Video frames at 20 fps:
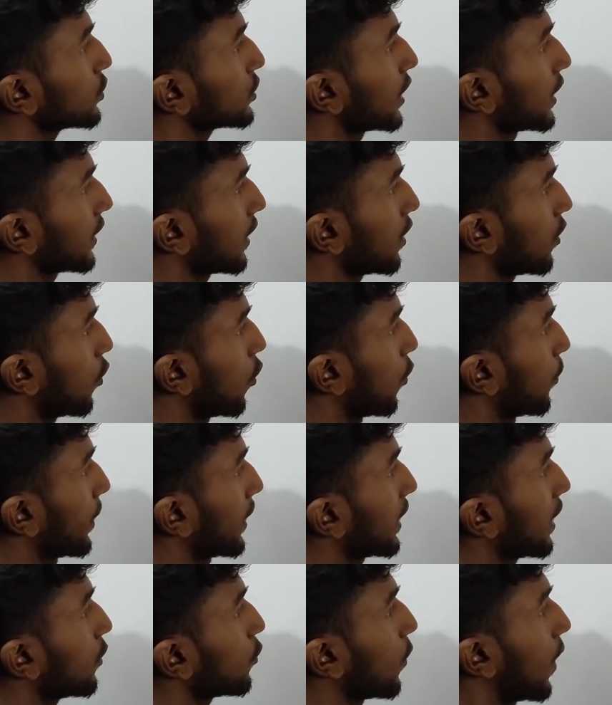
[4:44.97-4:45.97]
সেটা
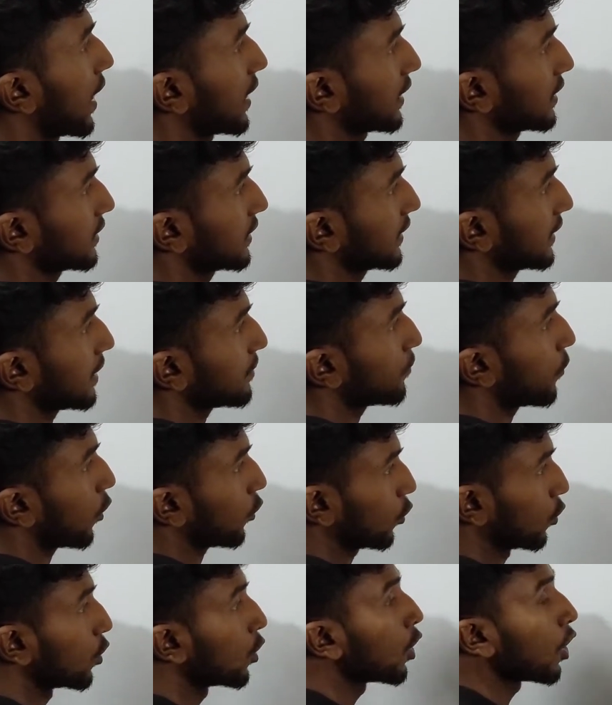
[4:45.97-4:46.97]
ওমেগা ওয়ানের থেকে বড়